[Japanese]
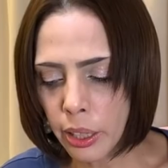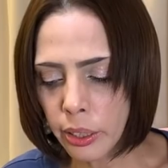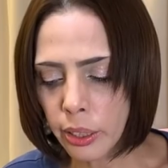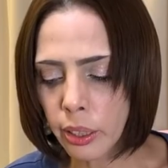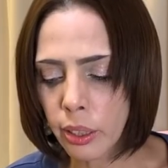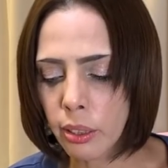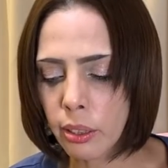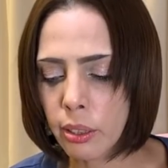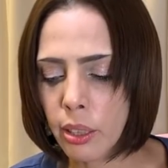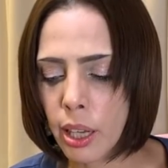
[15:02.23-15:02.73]

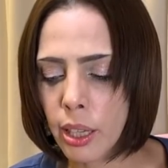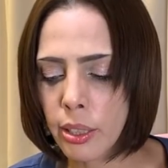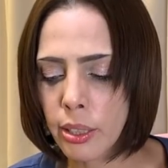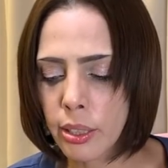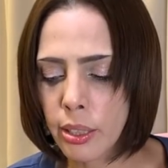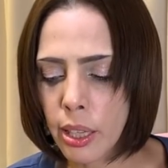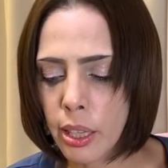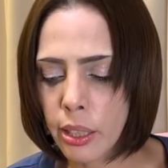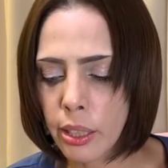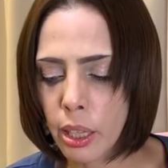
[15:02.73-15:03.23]
り男
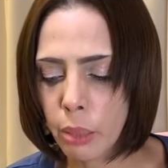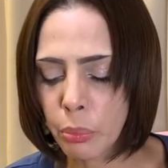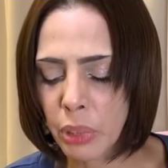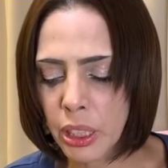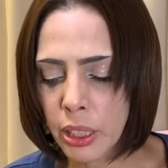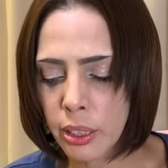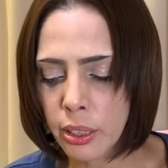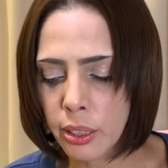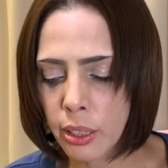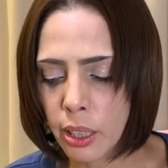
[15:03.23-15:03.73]
性が
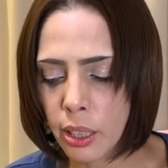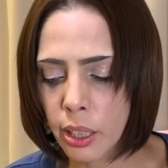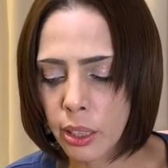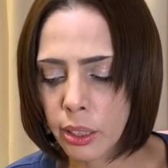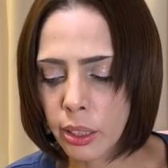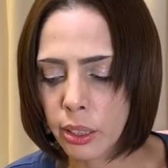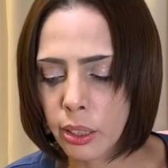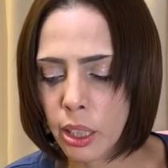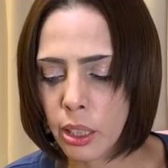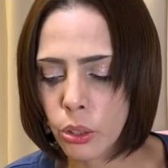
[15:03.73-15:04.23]
自ら
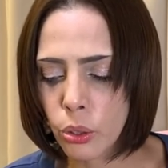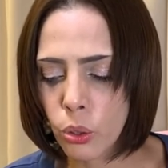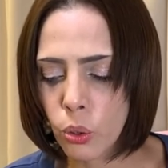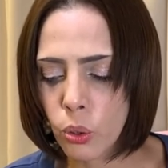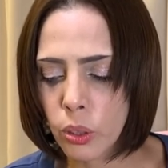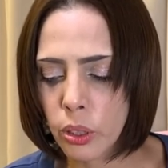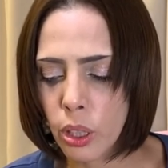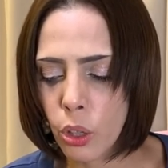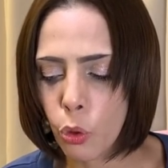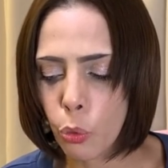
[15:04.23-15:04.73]
北
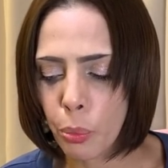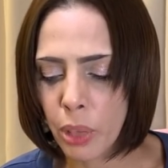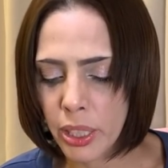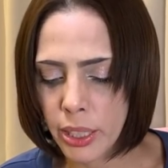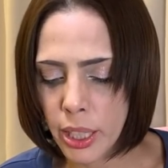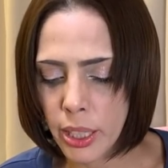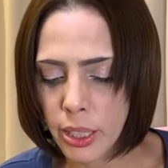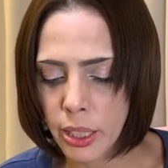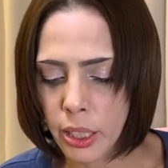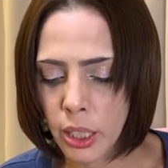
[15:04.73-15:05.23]
朝鮮を目
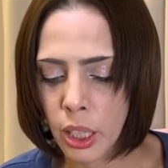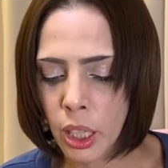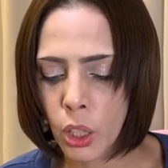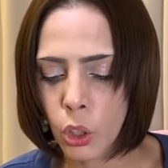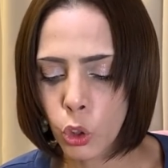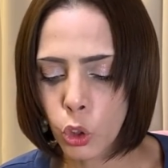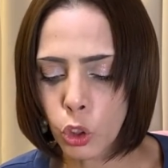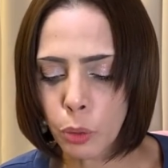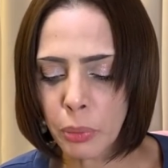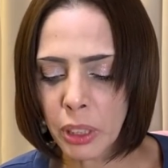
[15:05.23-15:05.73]
指し、
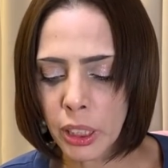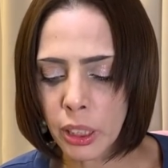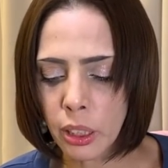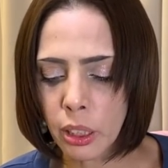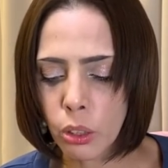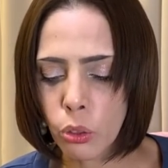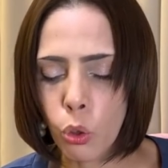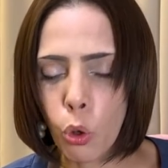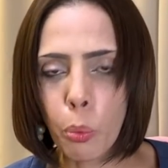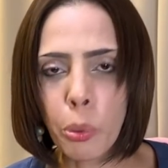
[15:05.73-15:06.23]
海
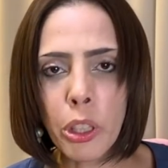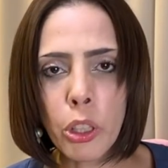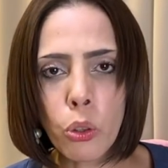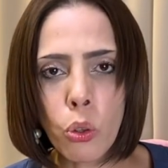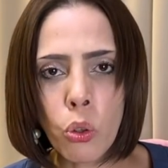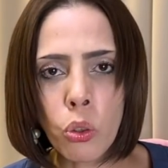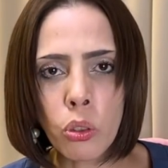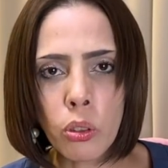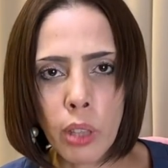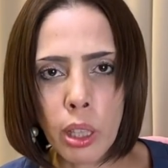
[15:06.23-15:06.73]
に飛び
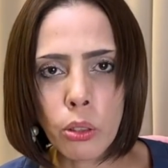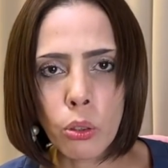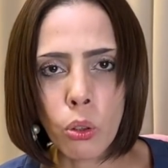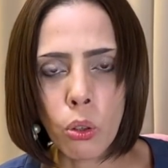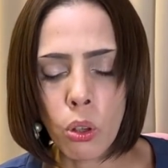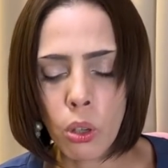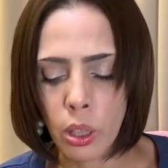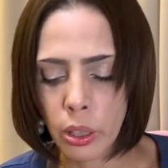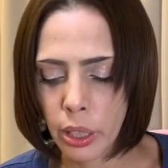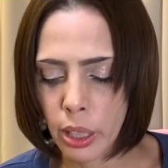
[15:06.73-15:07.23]
込んだ
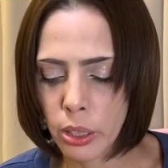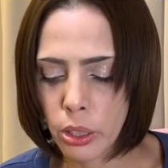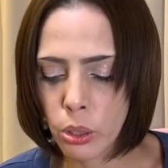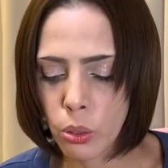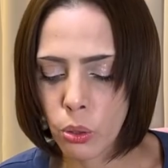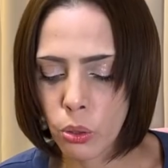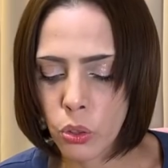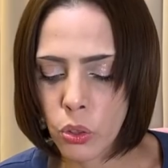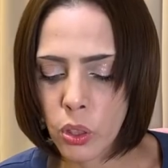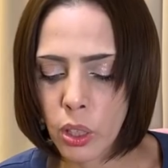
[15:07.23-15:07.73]
と結
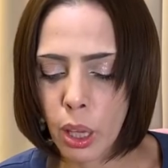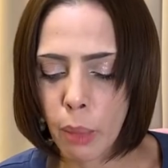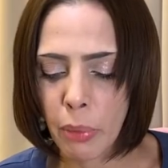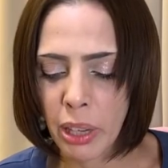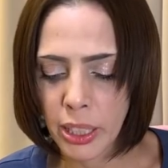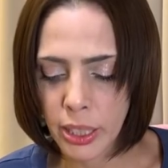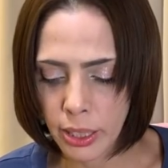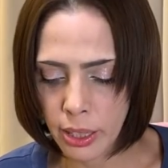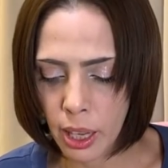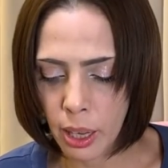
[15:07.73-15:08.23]
論付けま
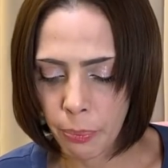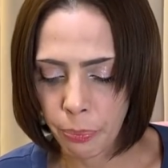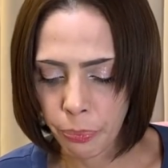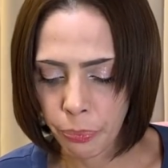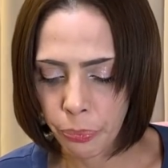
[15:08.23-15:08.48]
した。